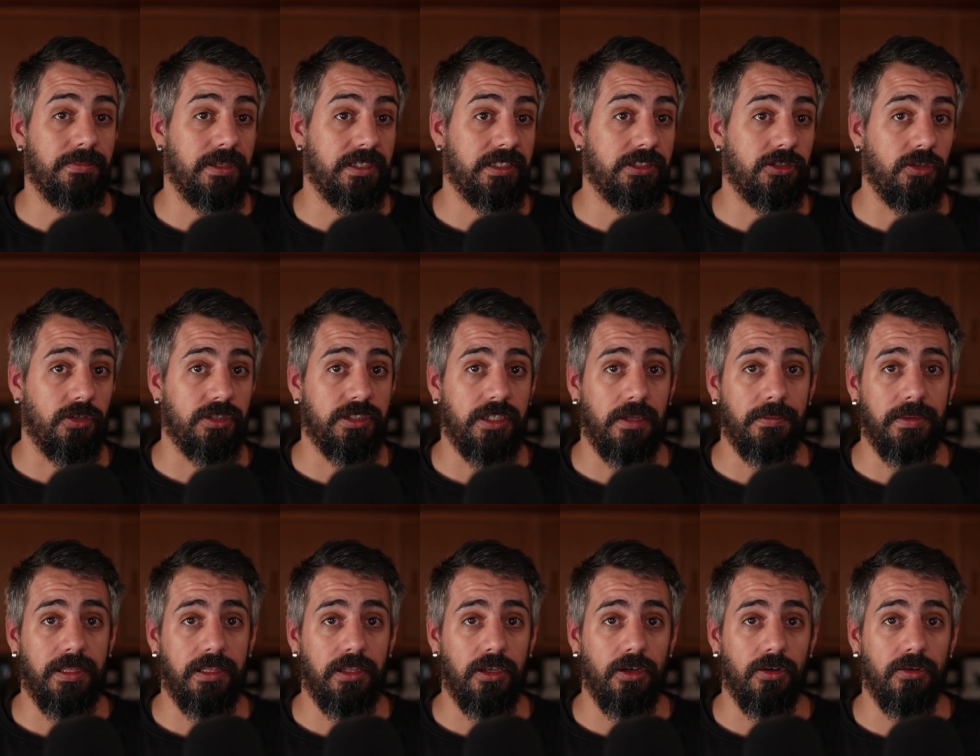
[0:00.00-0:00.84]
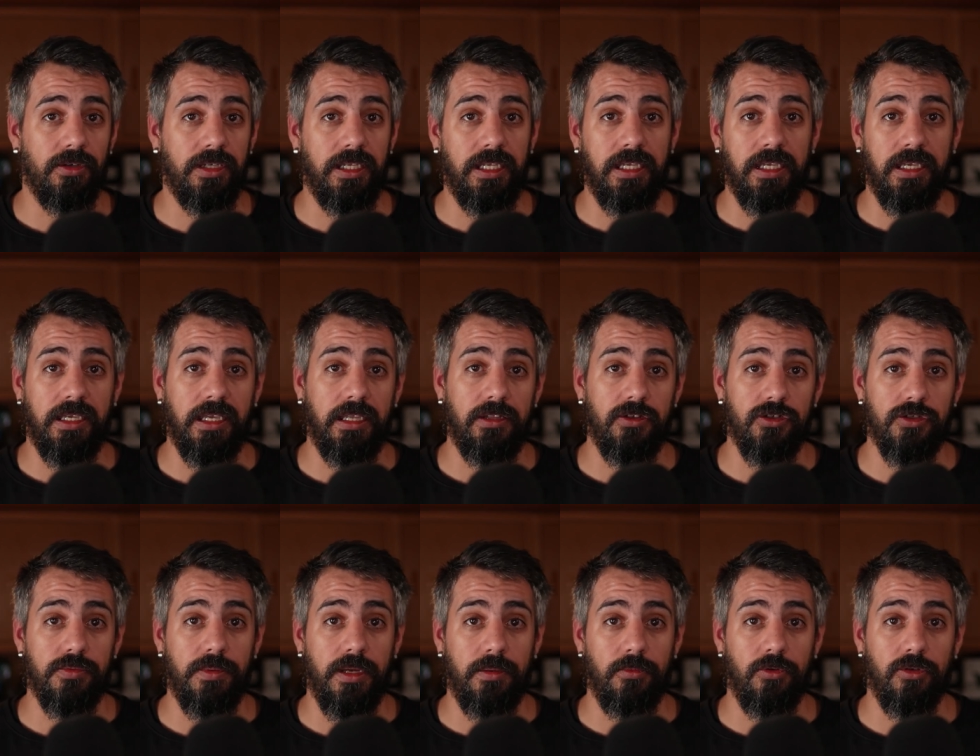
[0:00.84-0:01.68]
visto este vídeo y que
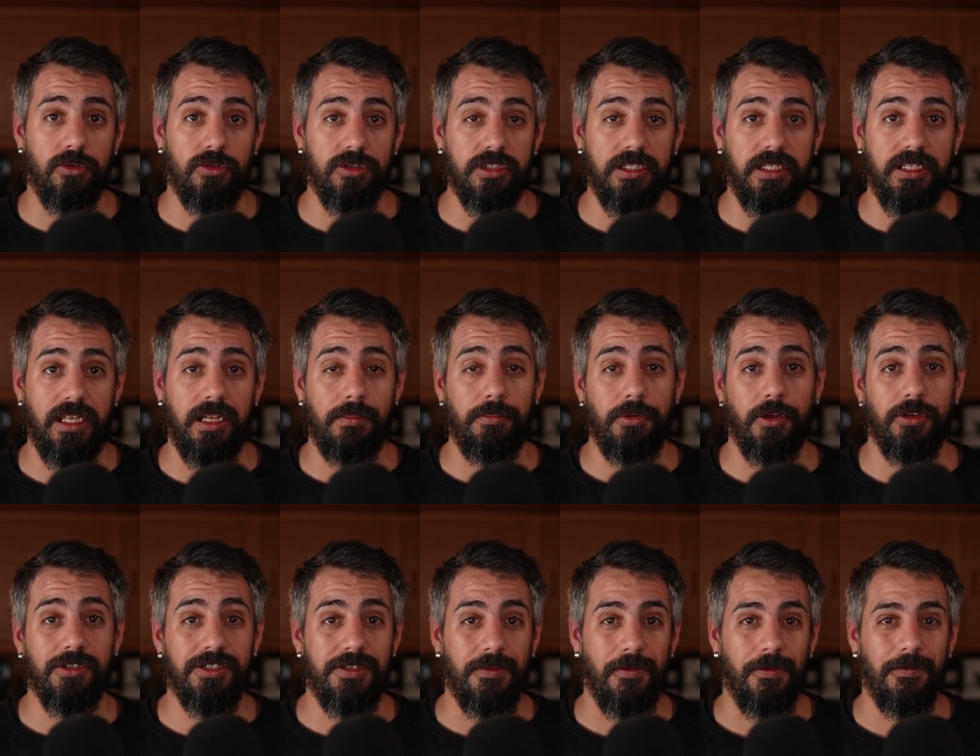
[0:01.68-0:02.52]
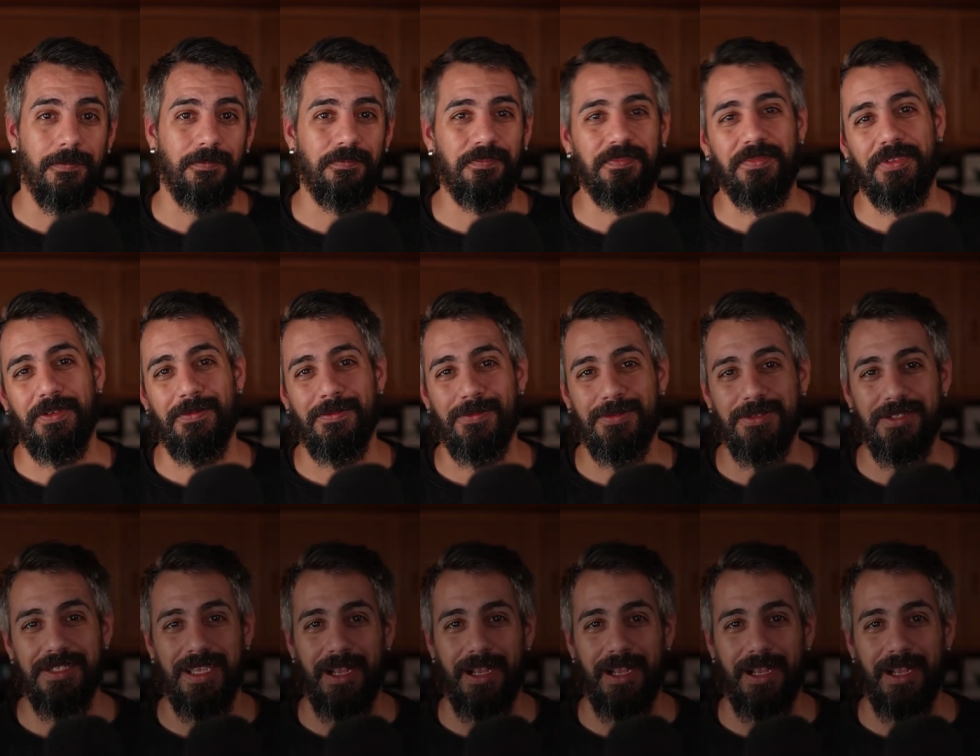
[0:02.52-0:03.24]
nos vemos en el próximo. Un